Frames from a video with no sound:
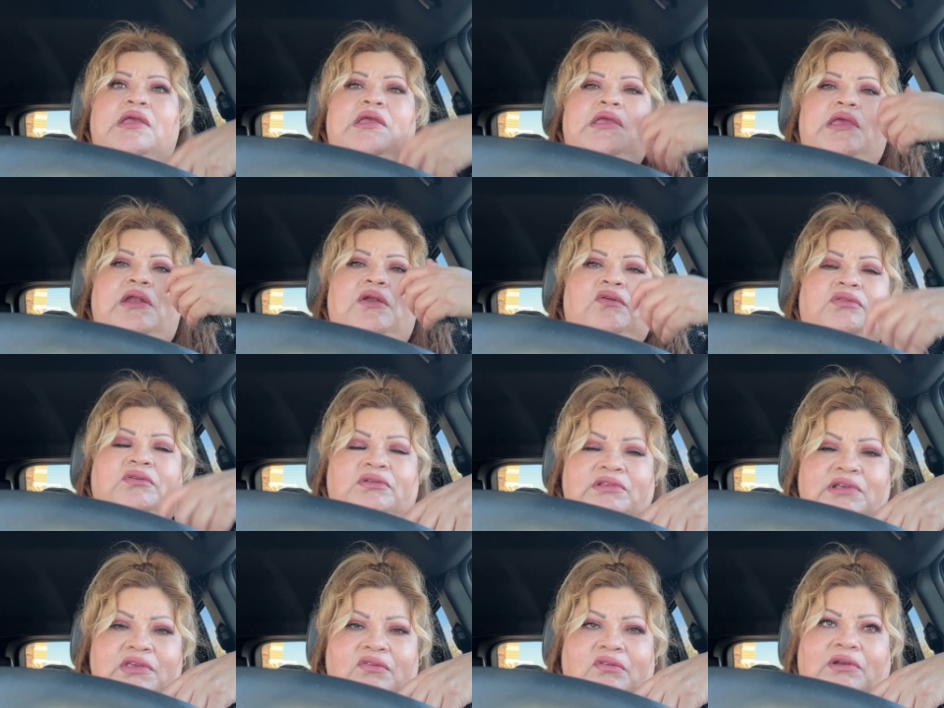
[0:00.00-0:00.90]
Y el otro
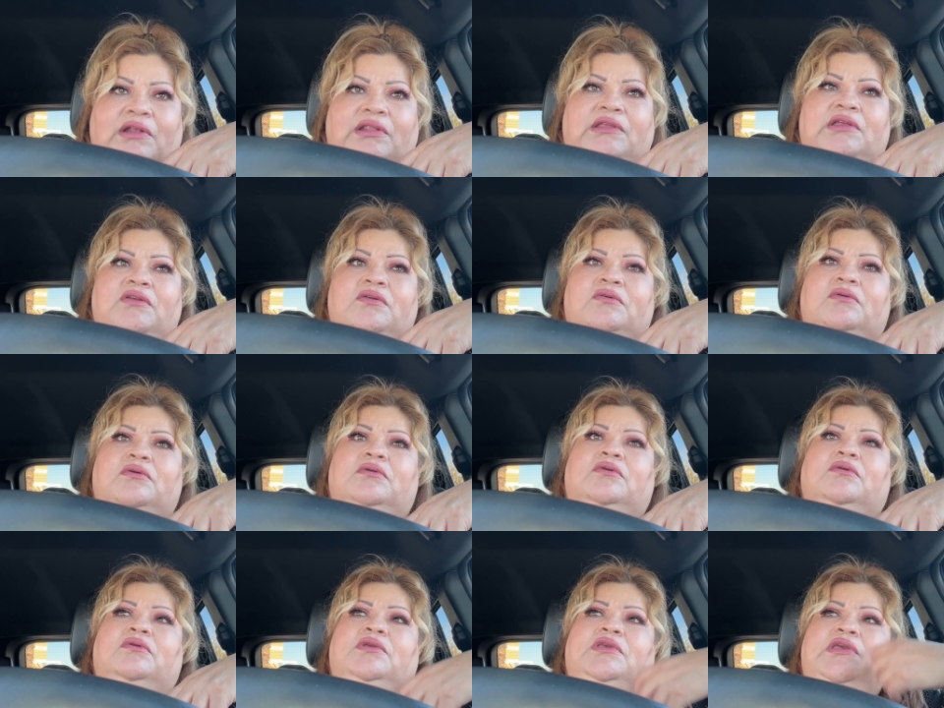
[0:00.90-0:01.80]
señor latino
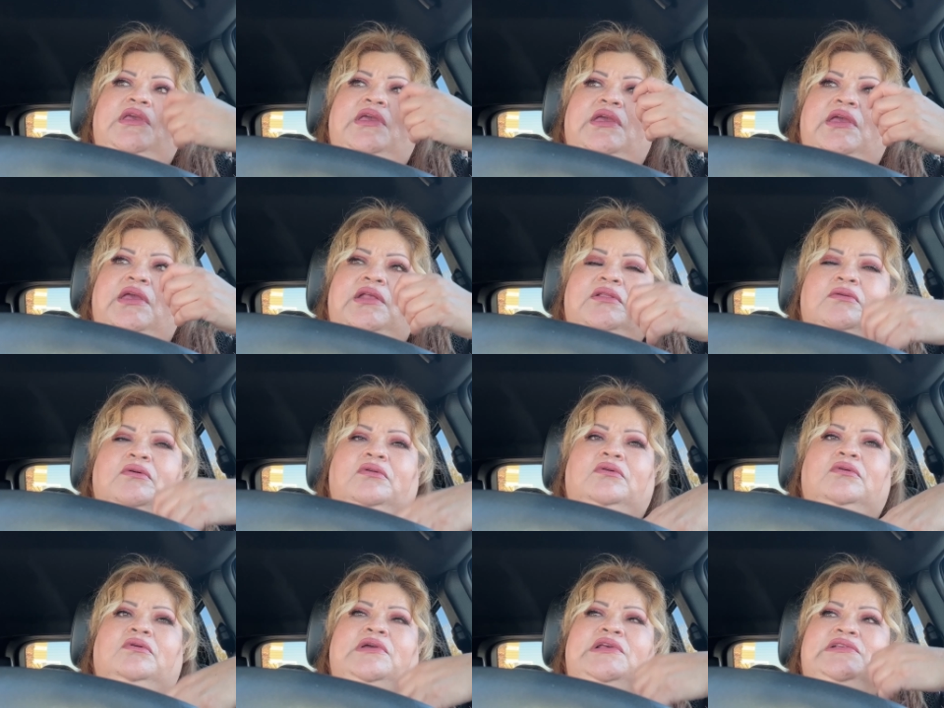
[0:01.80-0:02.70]

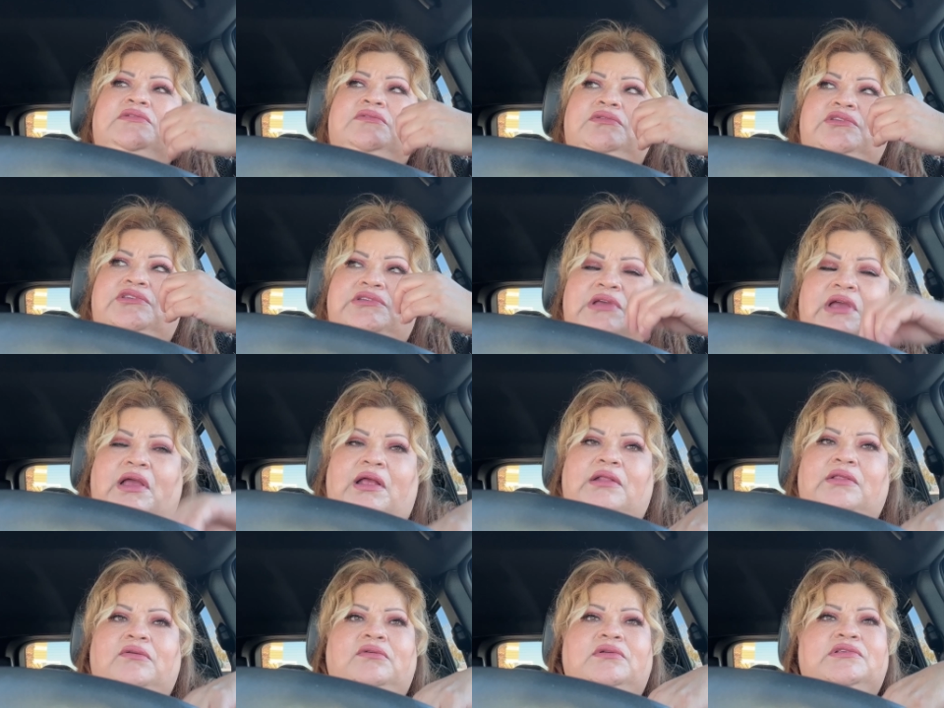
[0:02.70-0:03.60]
oyéndolo,
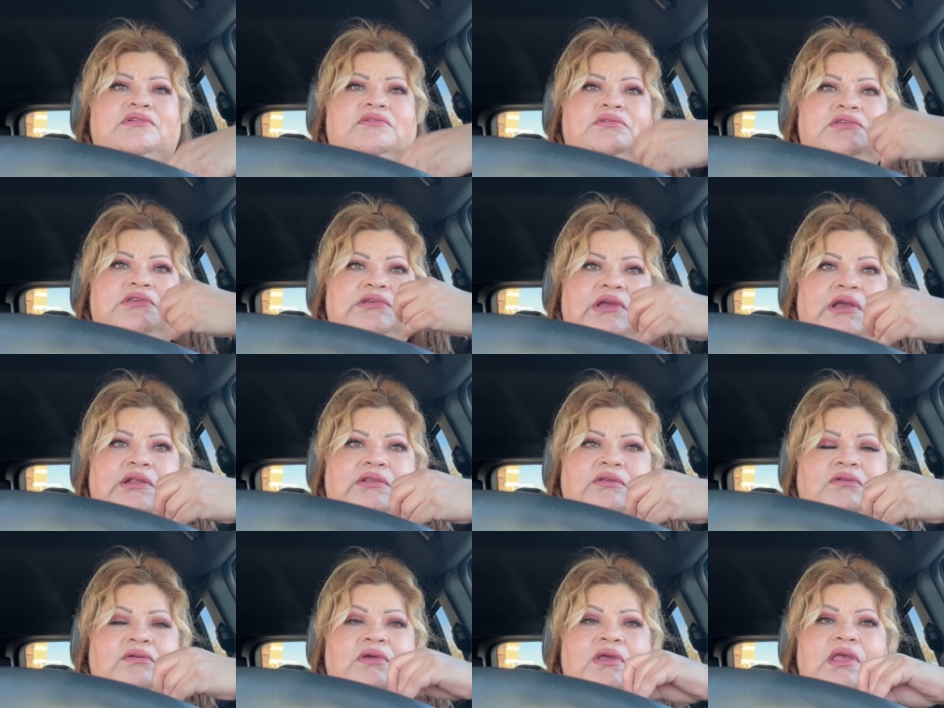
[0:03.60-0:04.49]
escuchándolo,
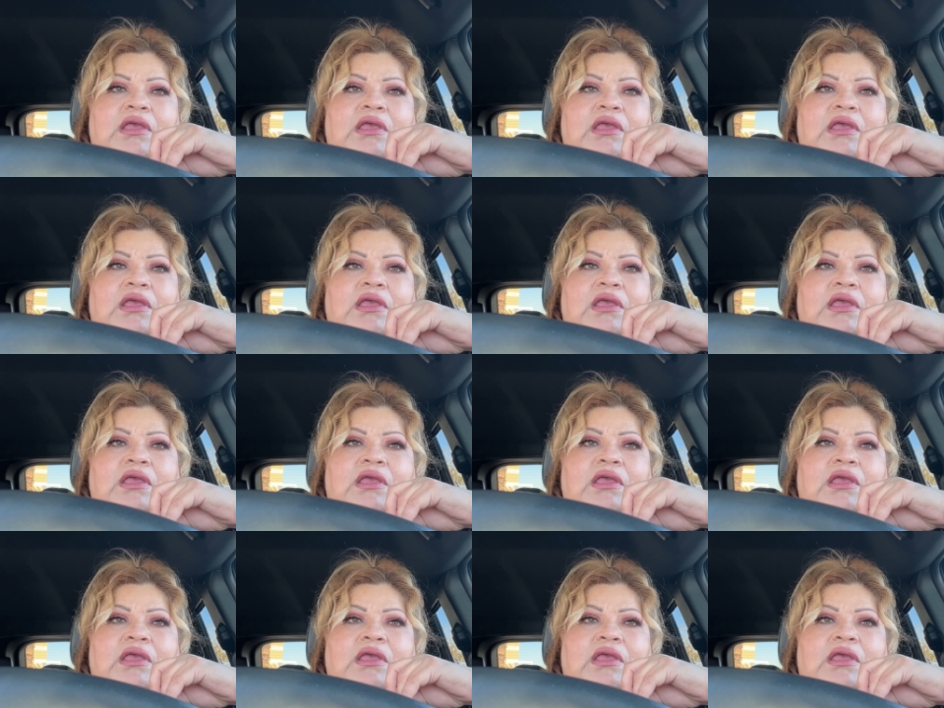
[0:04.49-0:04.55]
escuchándolo.